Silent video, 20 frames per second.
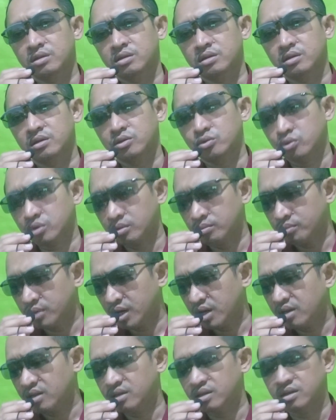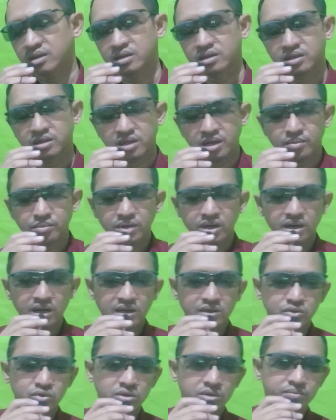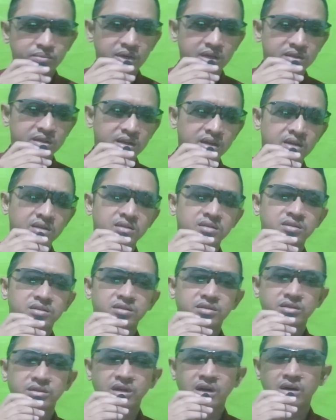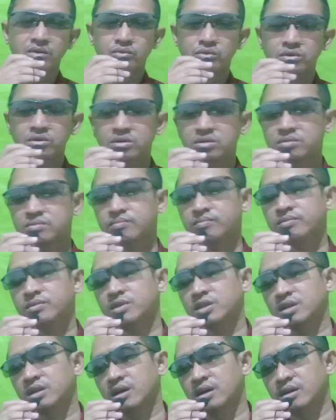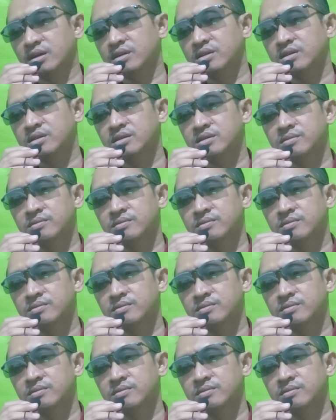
itu kembali ketika mengacu kepada dawuh dari